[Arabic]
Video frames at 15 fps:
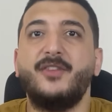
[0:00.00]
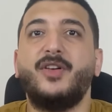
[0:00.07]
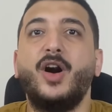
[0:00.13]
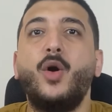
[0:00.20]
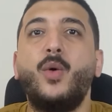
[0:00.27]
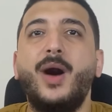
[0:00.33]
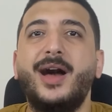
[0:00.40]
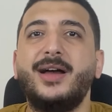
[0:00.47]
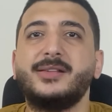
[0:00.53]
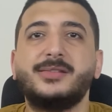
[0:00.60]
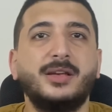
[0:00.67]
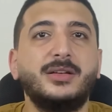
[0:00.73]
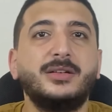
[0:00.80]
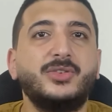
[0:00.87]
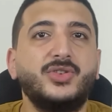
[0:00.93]
فهو
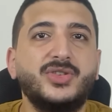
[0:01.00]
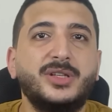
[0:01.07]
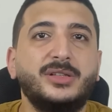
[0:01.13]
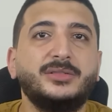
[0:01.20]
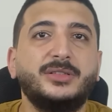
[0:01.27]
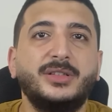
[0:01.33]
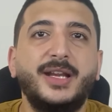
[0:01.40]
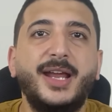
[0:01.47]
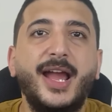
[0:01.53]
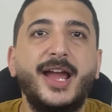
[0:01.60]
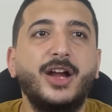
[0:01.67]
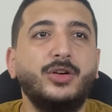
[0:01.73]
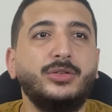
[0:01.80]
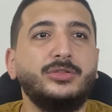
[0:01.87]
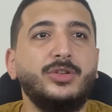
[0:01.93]
حصار القسطنطينيه
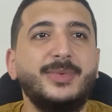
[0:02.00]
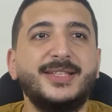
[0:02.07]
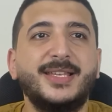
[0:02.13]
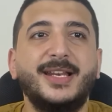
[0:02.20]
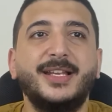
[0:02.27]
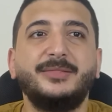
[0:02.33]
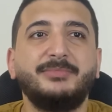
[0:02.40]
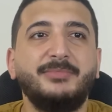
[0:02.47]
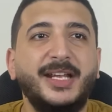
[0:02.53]
هياخد له مثلا